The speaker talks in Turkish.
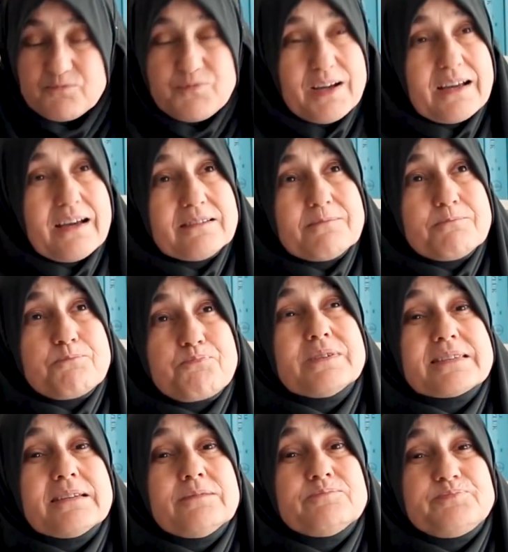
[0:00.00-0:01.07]
Fakat
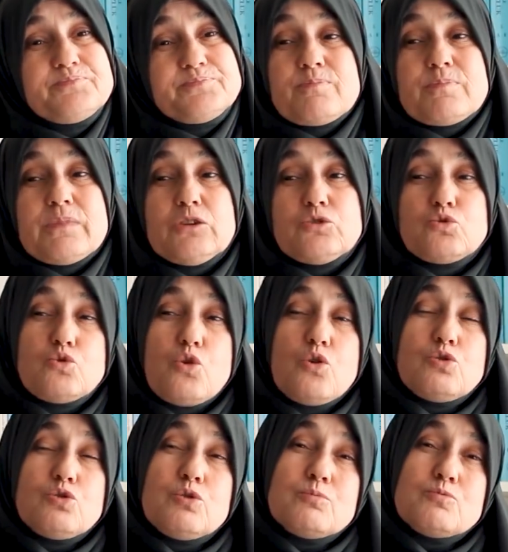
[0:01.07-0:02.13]
bizim
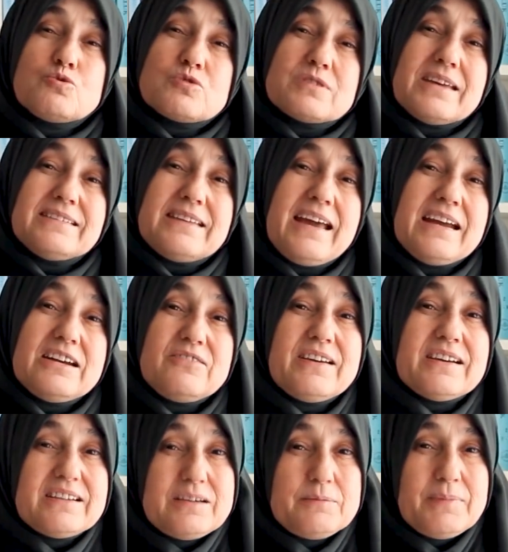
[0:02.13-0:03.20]
gönlümüzde değerli
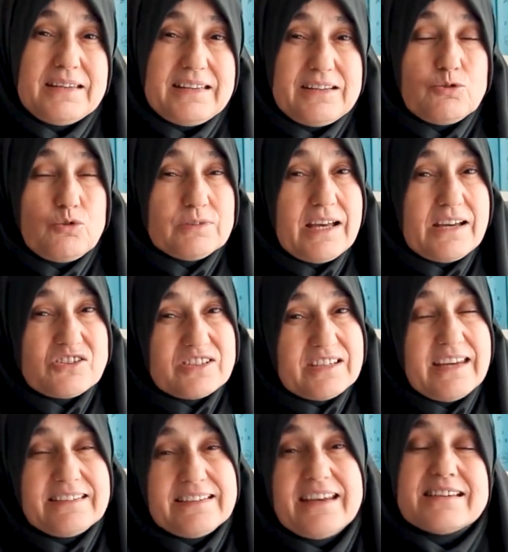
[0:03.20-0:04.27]
ve kıymetli olan
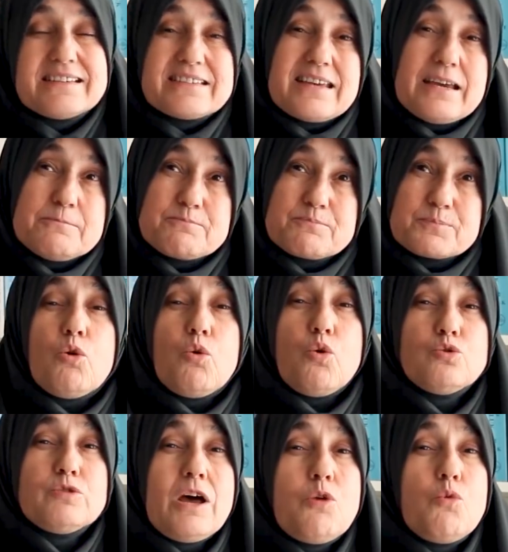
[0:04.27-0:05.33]
şey neyse
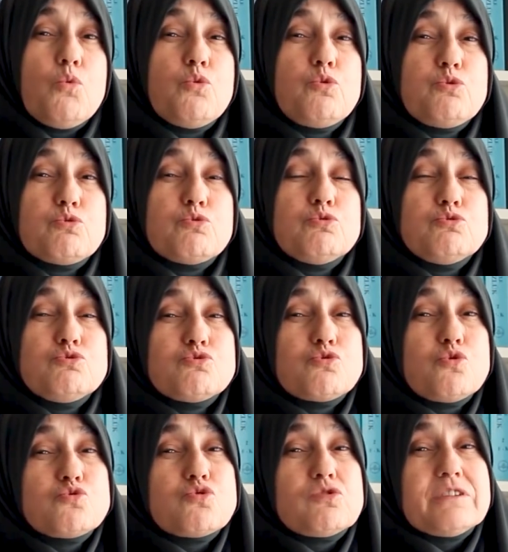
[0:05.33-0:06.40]
ona uygun
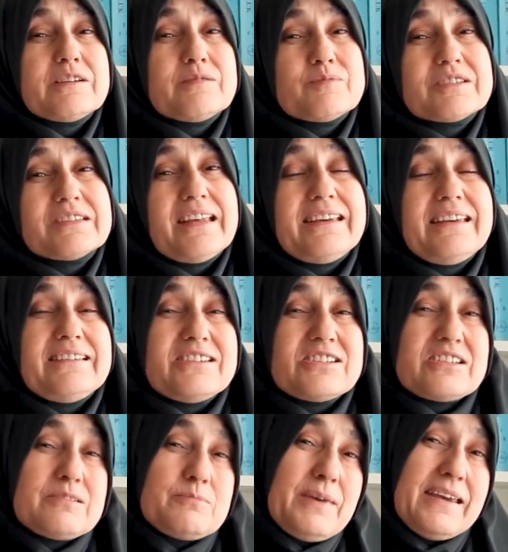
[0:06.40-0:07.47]
çocuklarımızı da
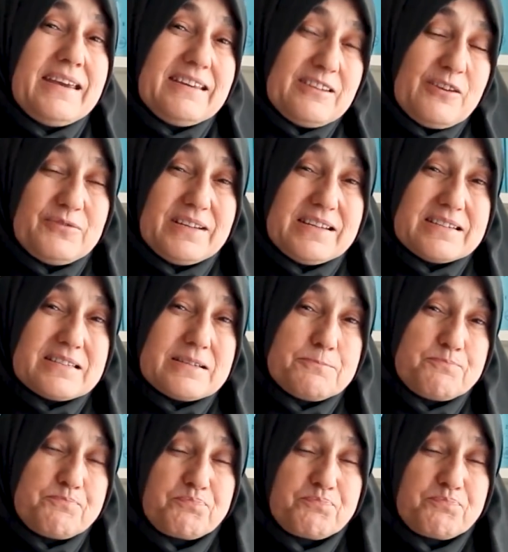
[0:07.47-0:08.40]
yetiştirmeyi hedefleriz.